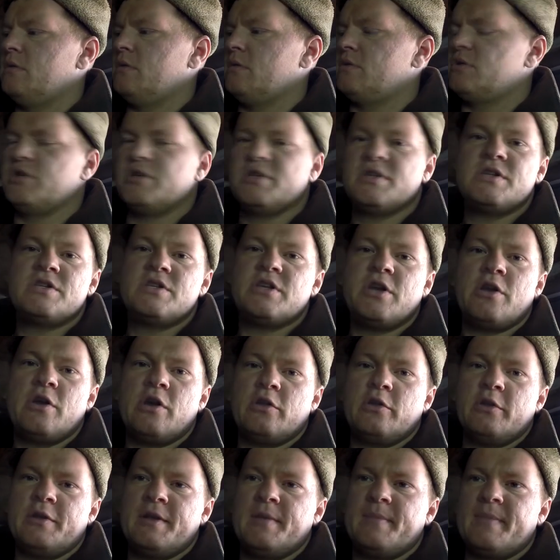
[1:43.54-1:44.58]
через ячею
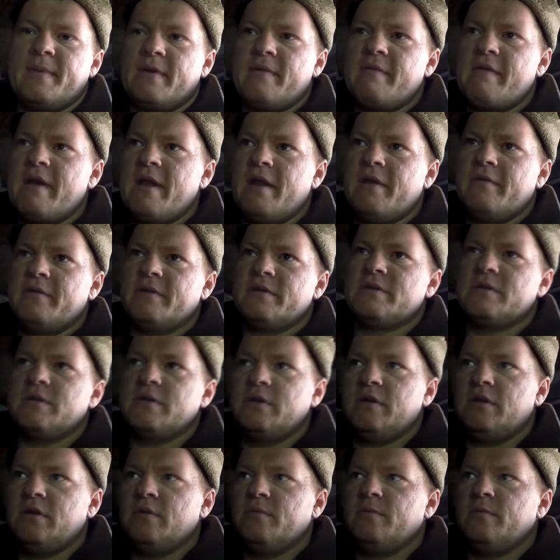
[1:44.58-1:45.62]
она не проваливается,
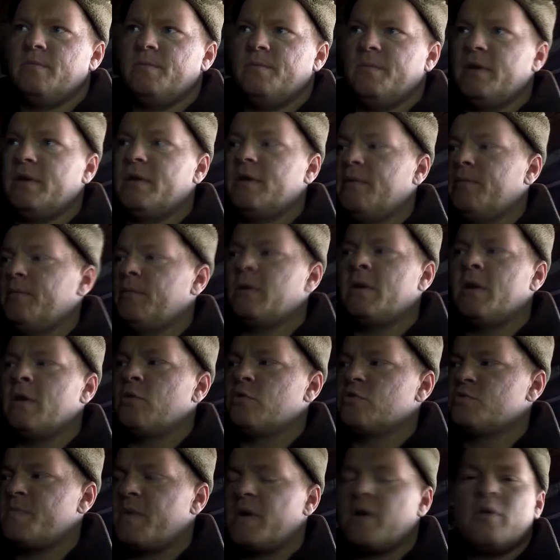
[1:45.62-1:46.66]
и это меня
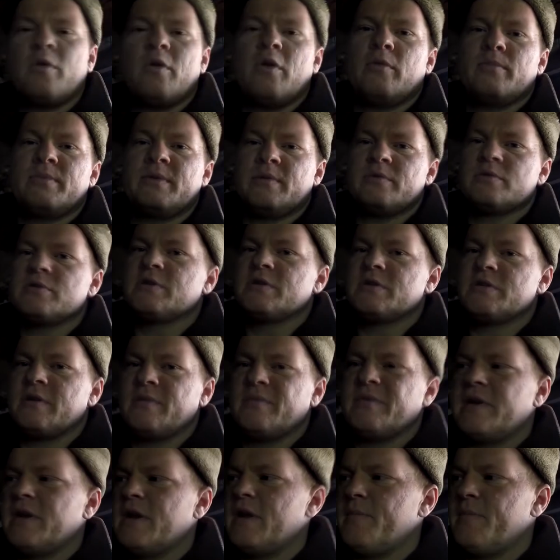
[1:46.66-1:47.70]
успокоило, потому что на самом
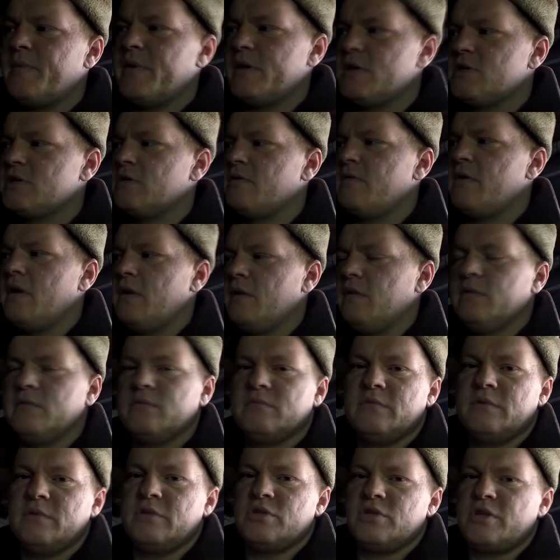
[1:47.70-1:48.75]
деле я переживал.
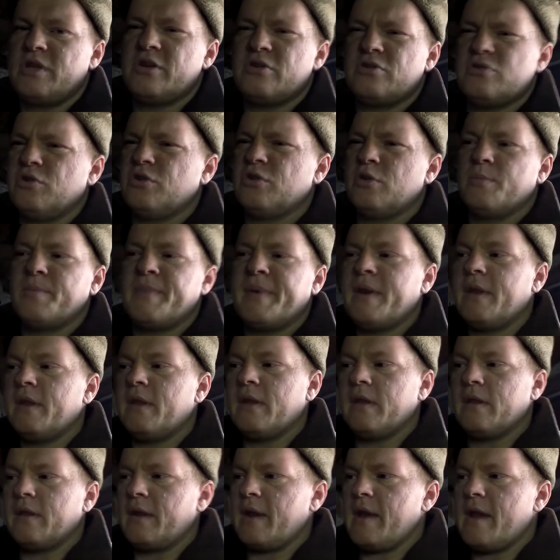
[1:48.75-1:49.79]
И считаю, что это
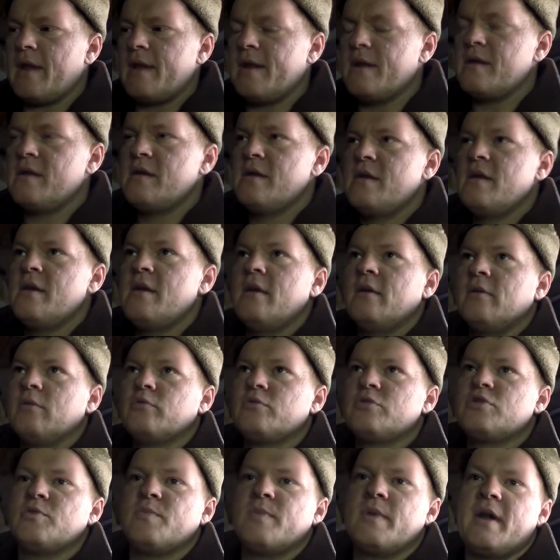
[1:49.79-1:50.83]
предел реально.
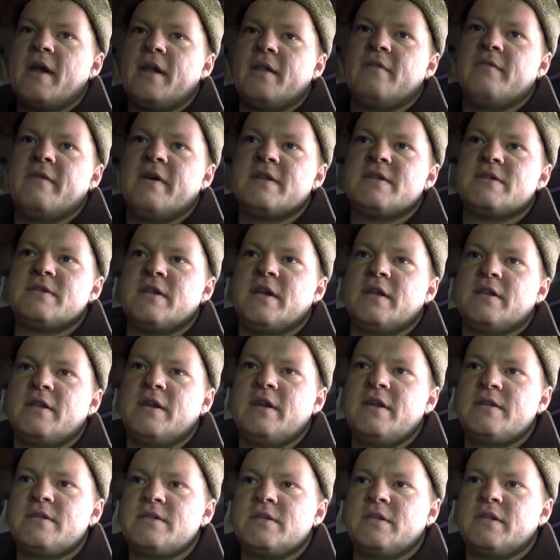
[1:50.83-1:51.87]
Лучше брать 20 на
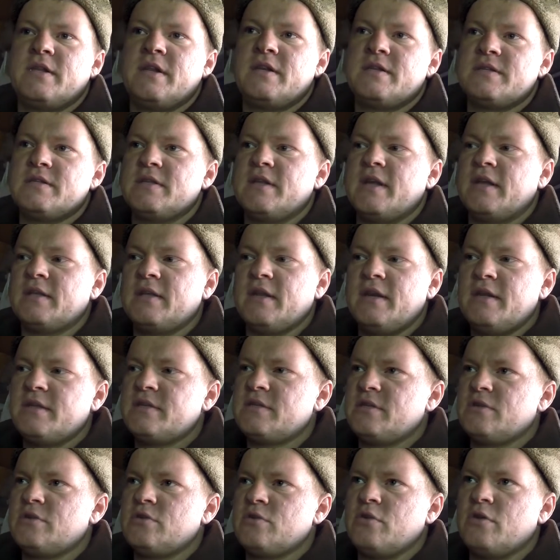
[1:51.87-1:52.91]
30, 30 на
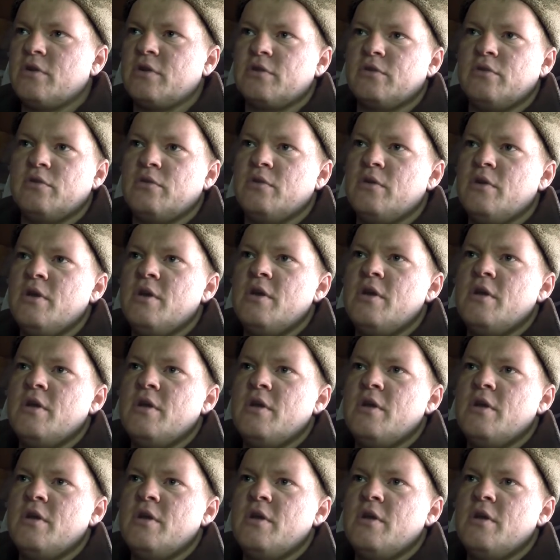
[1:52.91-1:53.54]
30, 40, но